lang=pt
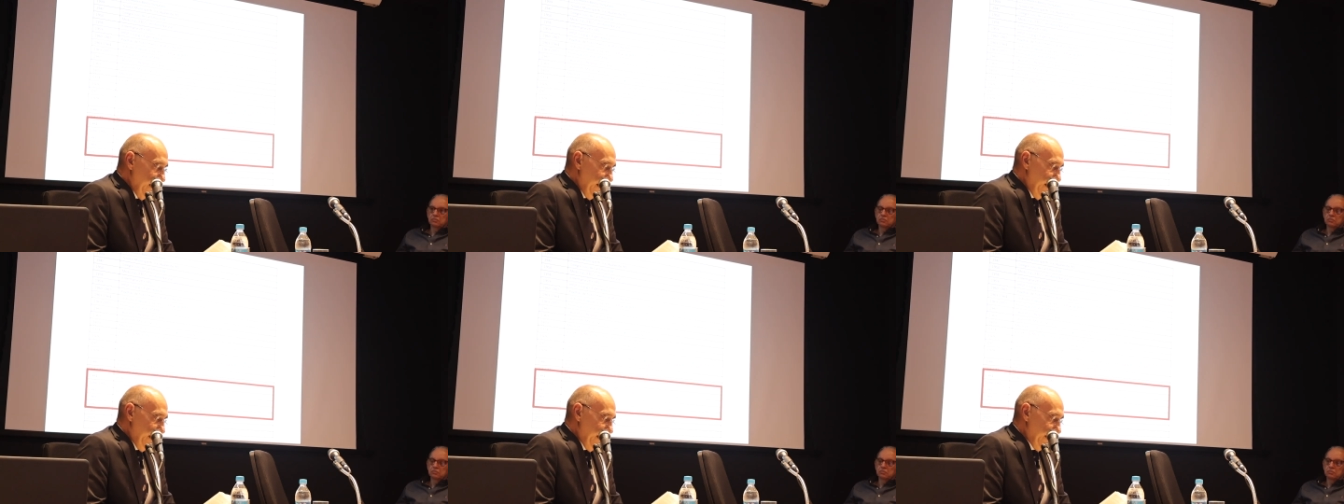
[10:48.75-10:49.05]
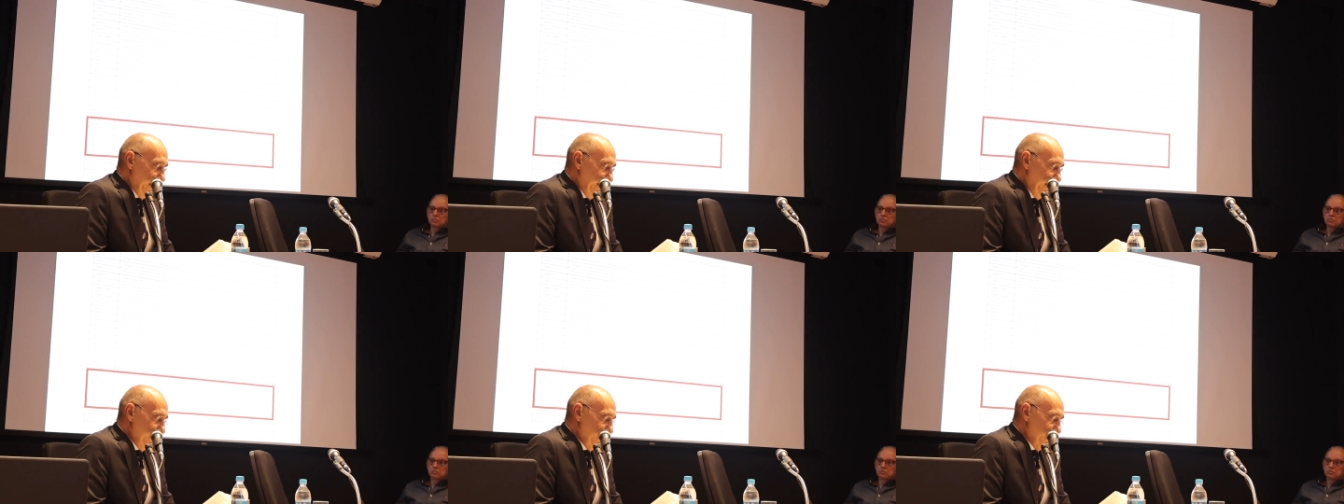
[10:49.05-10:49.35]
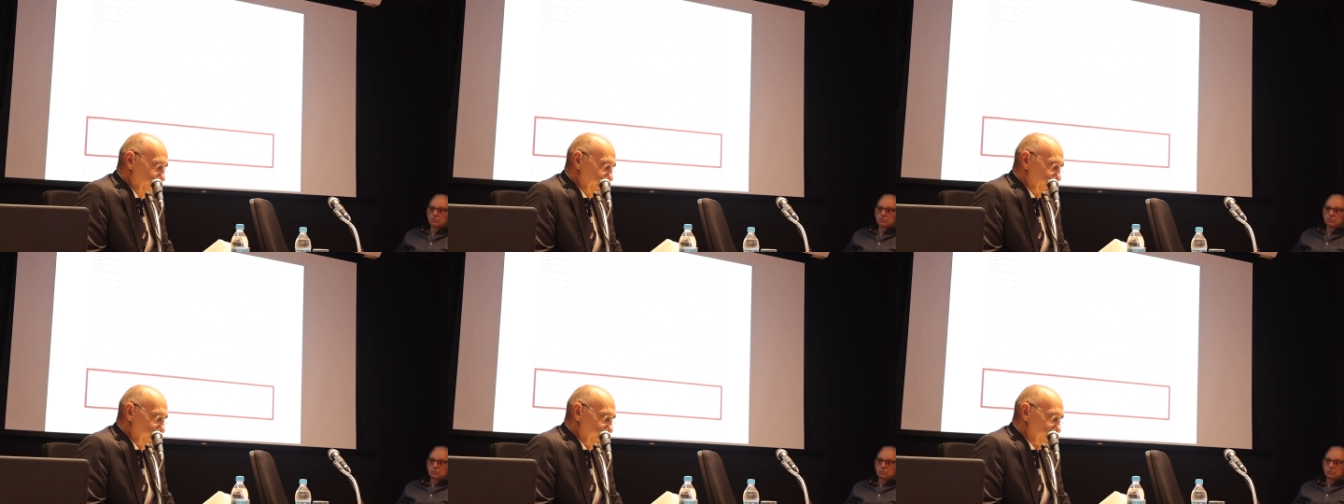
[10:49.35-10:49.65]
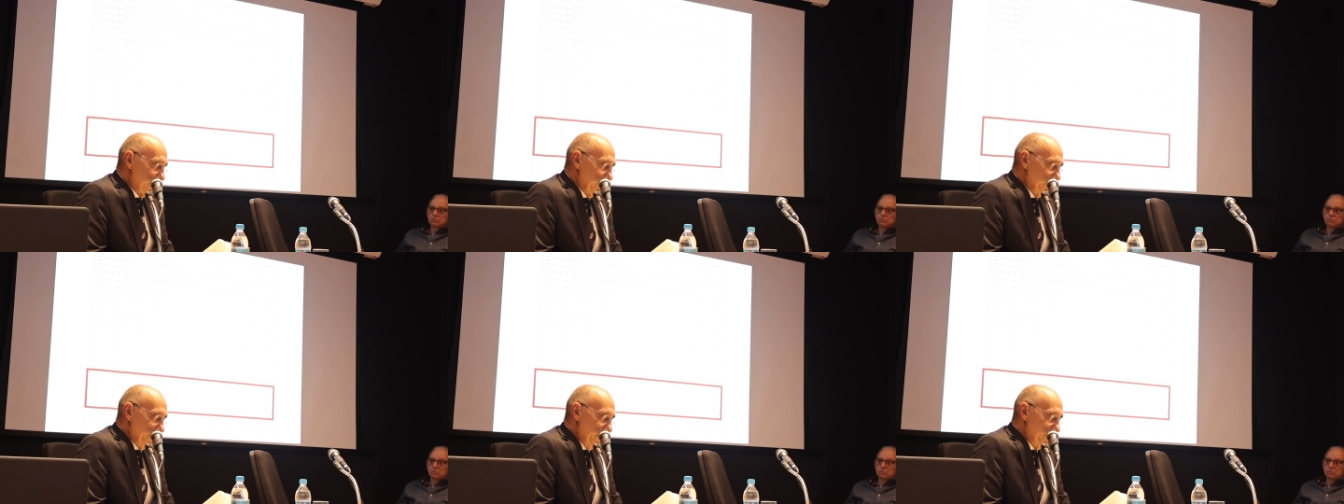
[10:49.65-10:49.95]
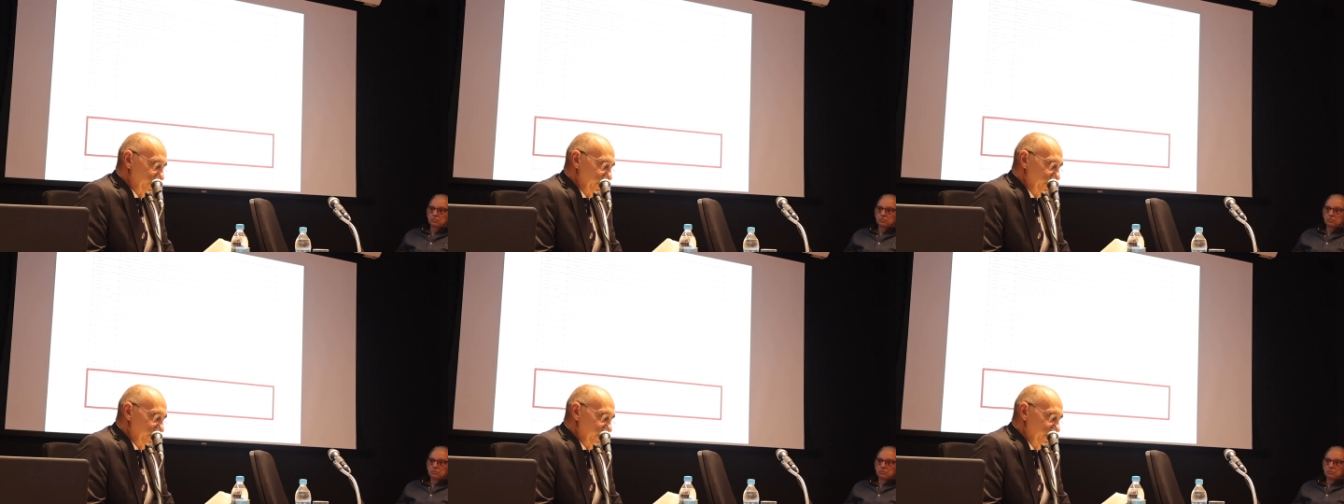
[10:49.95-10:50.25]
É, teve uma atuação
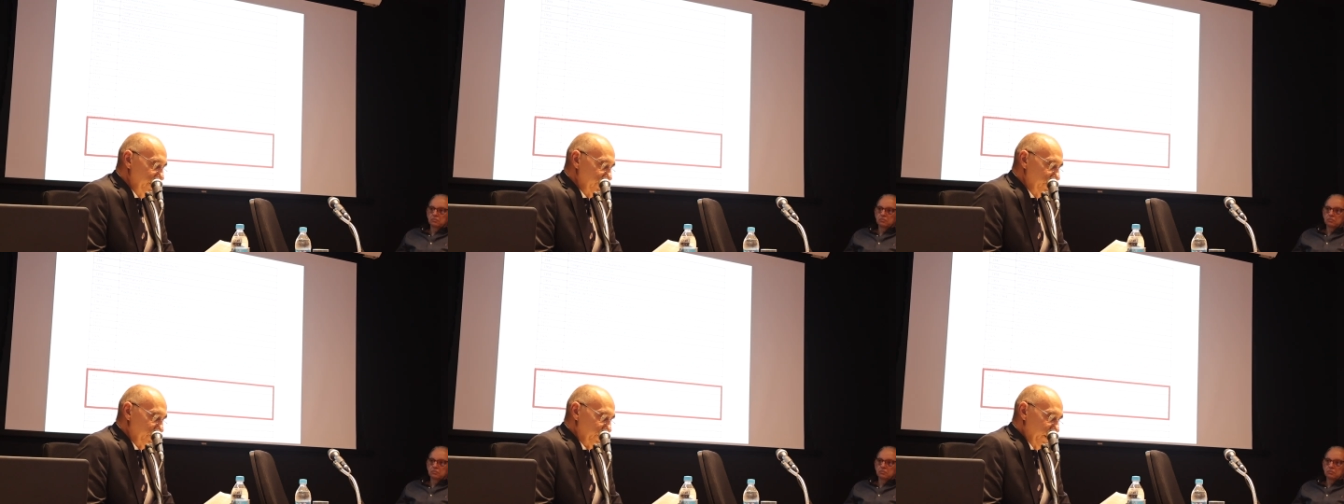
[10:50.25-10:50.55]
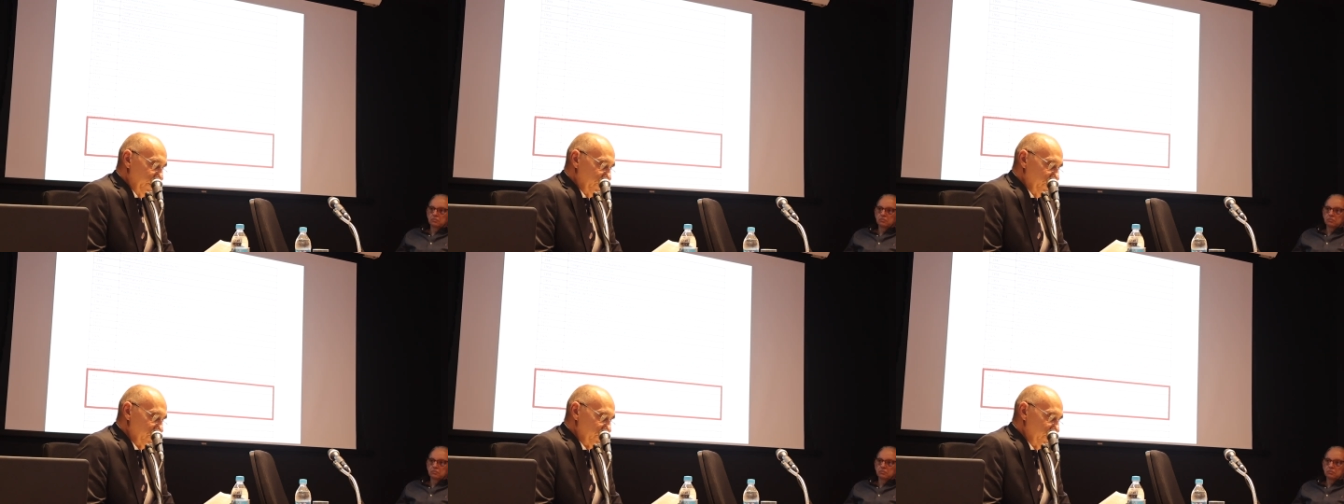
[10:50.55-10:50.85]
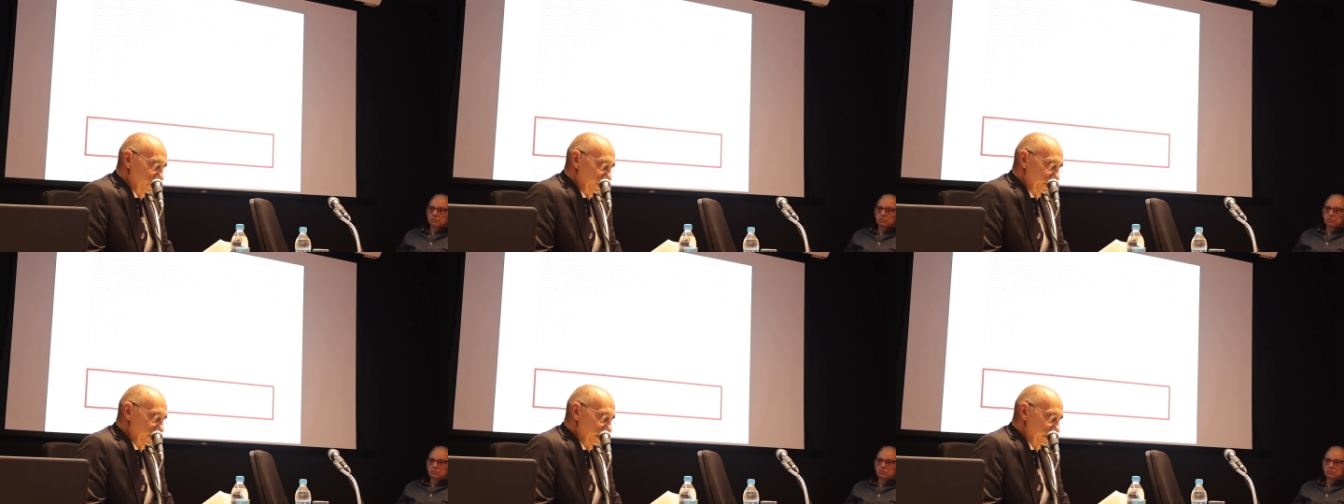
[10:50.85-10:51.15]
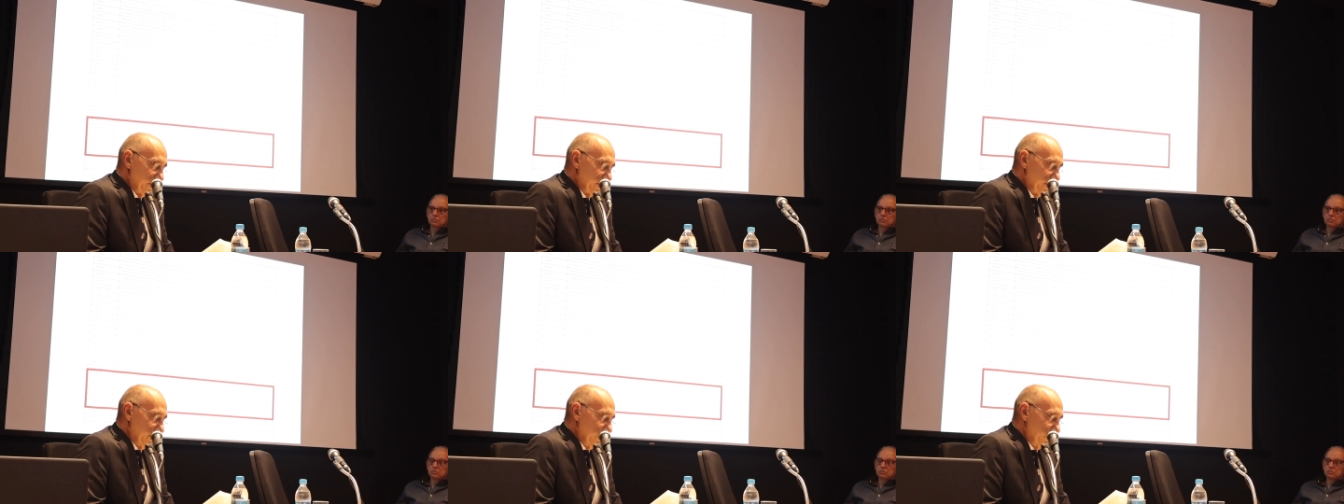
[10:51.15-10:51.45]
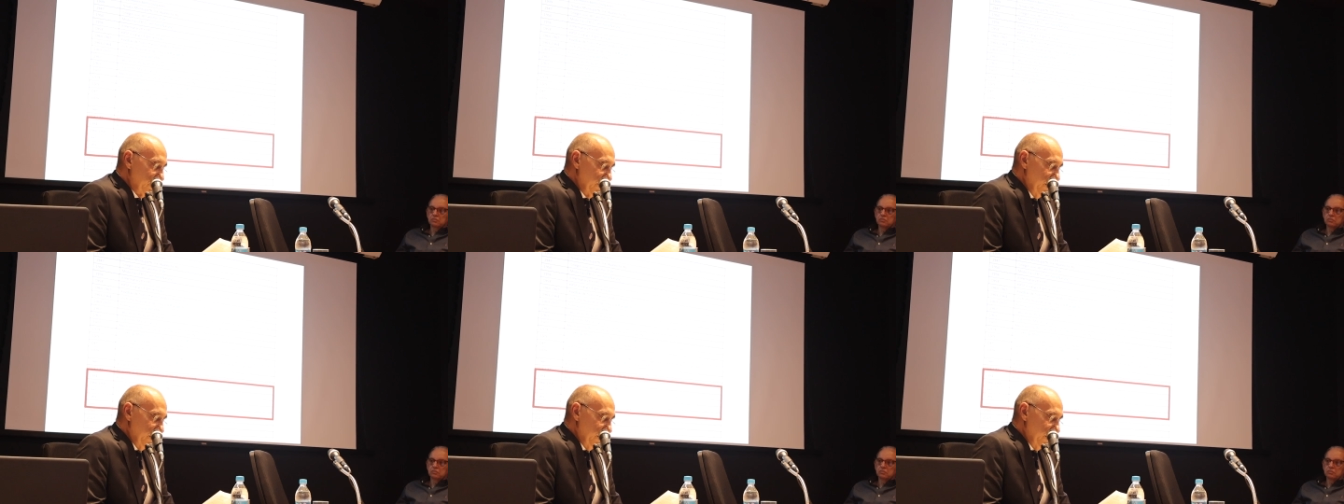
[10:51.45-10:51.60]
decisiva para a consolidação